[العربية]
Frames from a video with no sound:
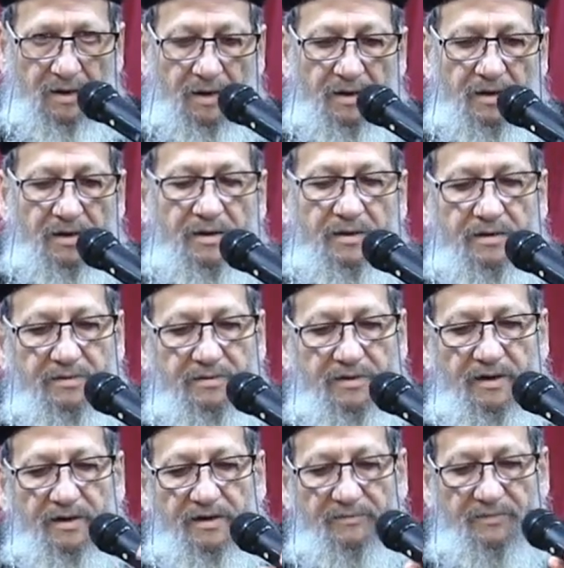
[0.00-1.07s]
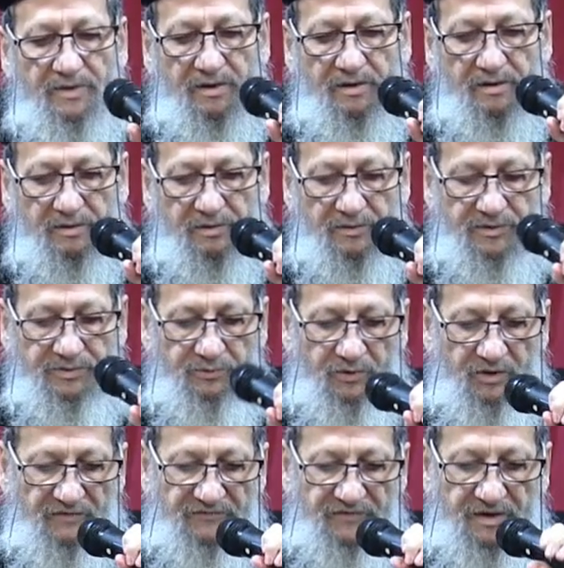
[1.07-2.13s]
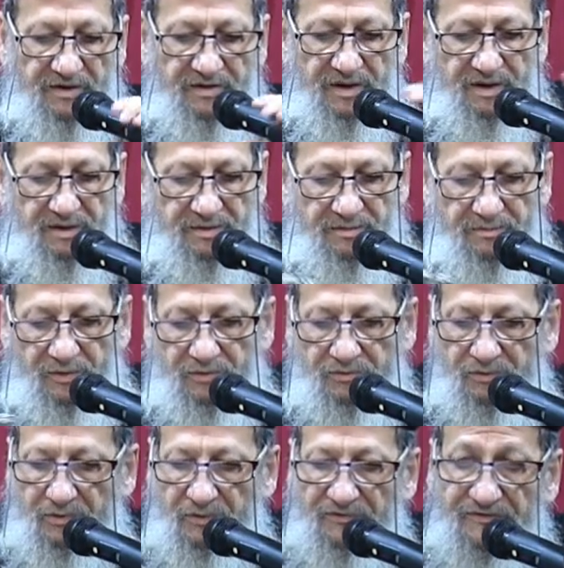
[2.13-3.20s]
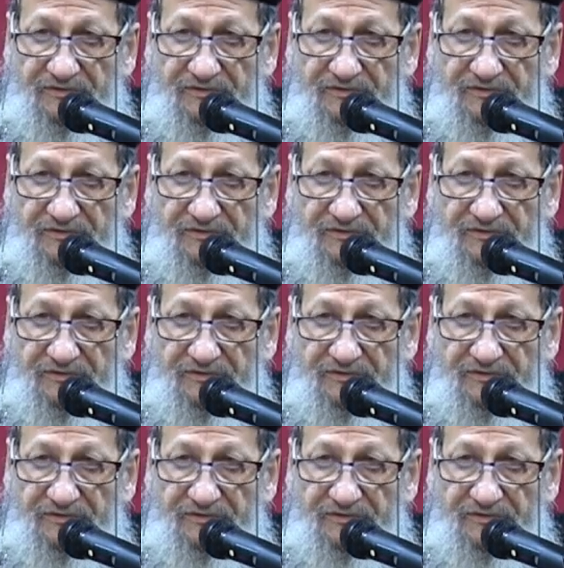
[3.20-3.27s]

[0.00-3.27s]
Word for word: احنا تكلمنا الأسبوع الفات عن موضوع